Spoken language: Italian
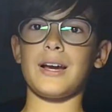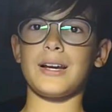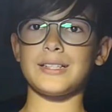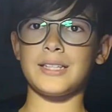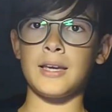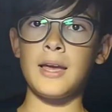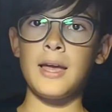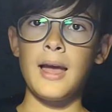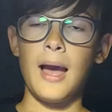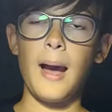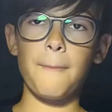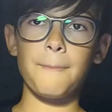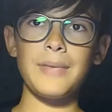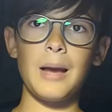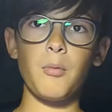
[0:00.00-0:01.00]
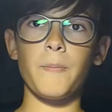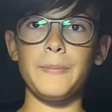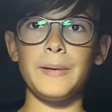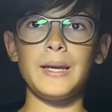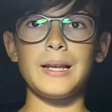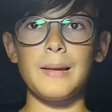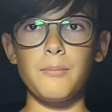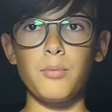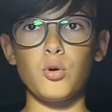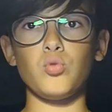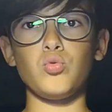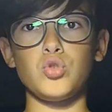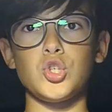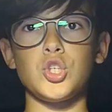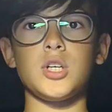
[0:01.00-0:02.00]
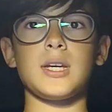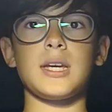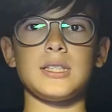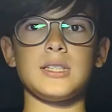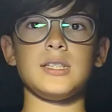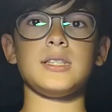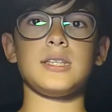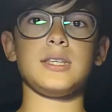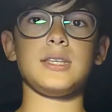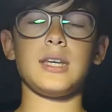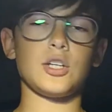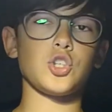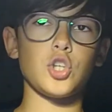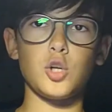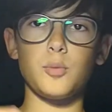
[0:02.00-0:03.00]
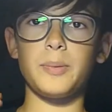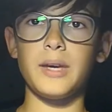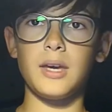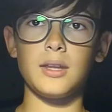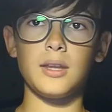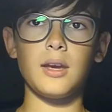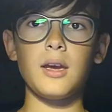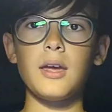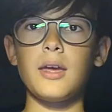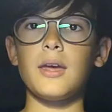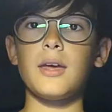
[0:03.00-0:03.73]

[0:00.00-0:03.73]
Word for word: anche se abbiamo Biglia e Bonucci che si schiacciano i piedi